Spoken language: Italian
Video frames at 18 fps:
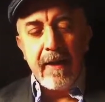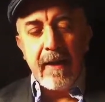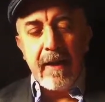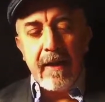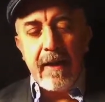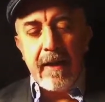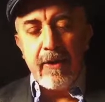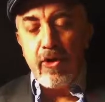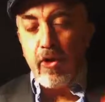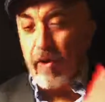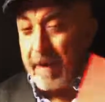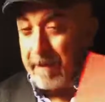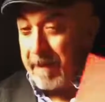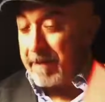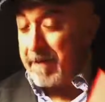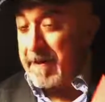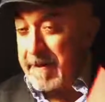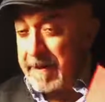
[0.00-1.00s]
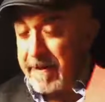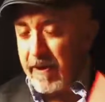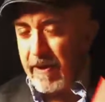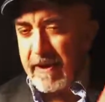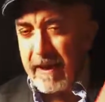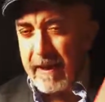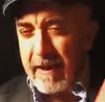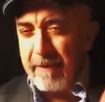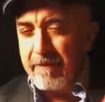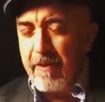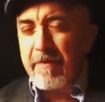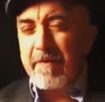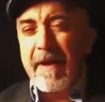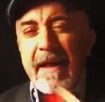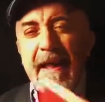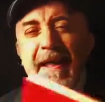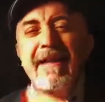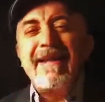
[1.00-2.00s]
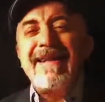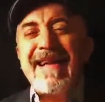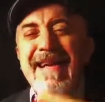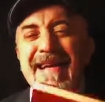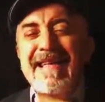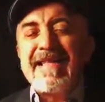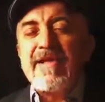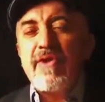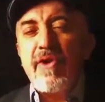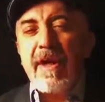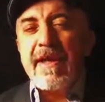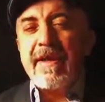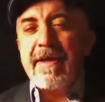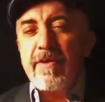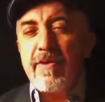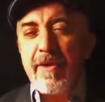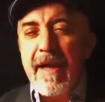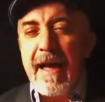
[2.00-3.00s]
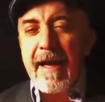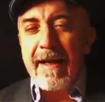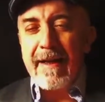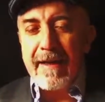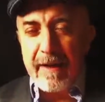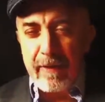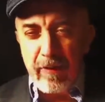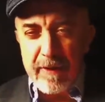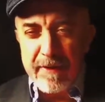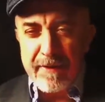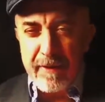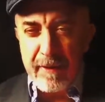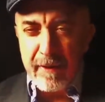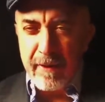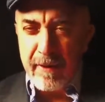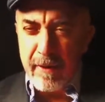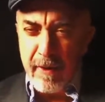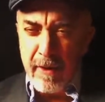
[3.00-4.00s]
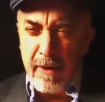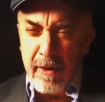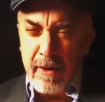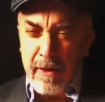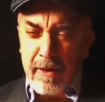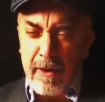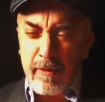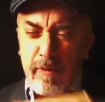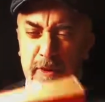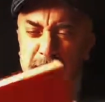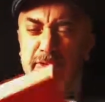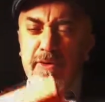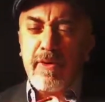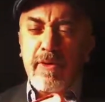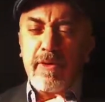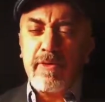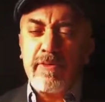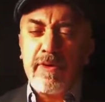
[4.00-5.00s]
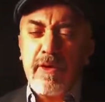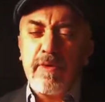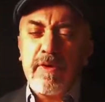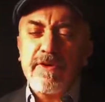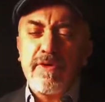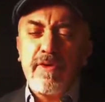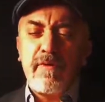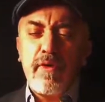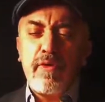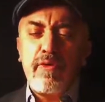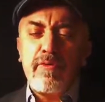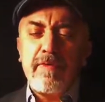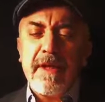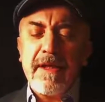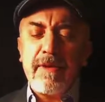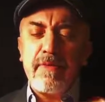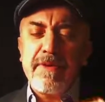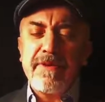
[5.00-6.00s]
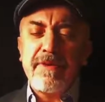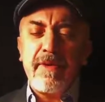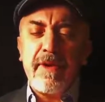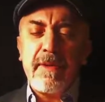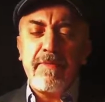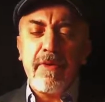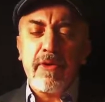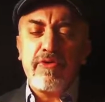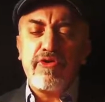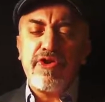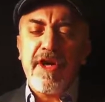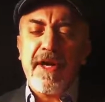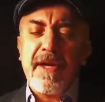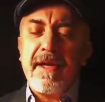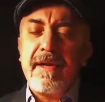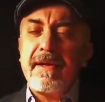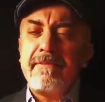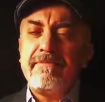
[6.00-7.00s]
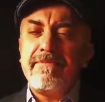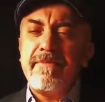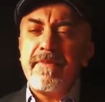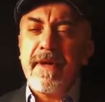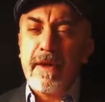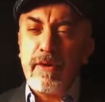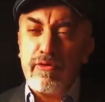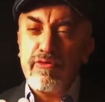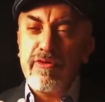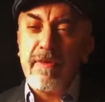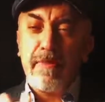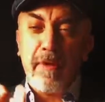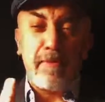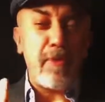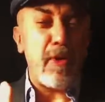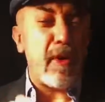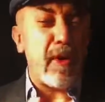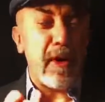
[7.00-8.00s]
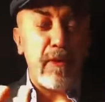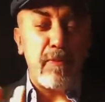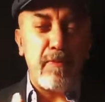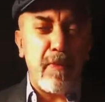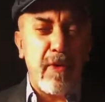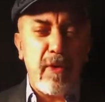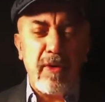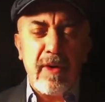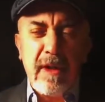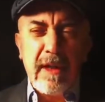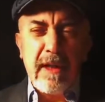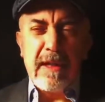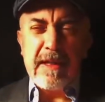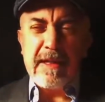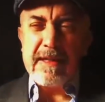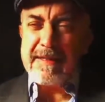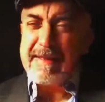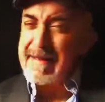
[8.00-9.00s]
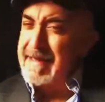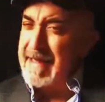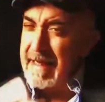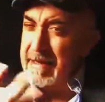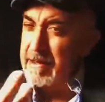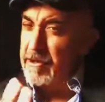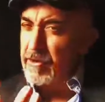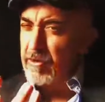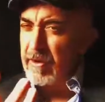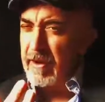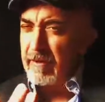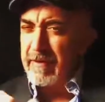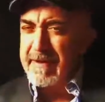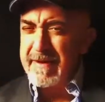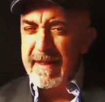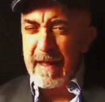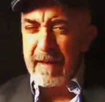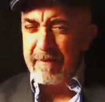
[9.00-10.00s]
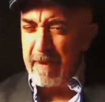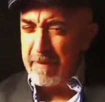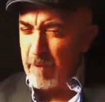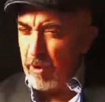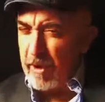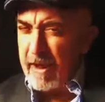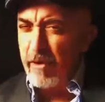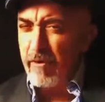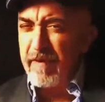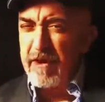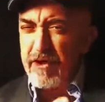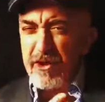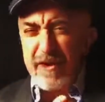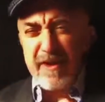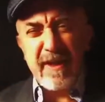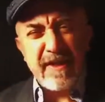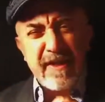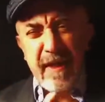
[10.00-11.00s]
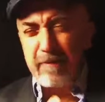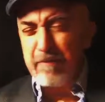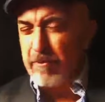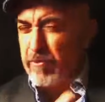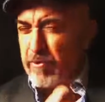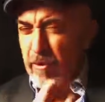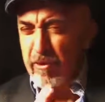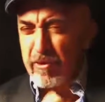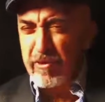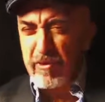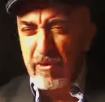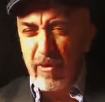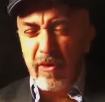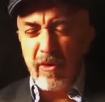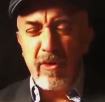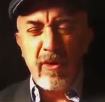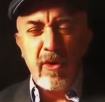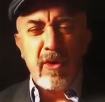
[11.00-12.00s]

e non la prima edizione del libro, perché nella storia editoriale di questo, di questo, di questo volume, di questo libro, c'è racchiuso proprio anche un po' il senso di questa memoria novecentesca piuttosto,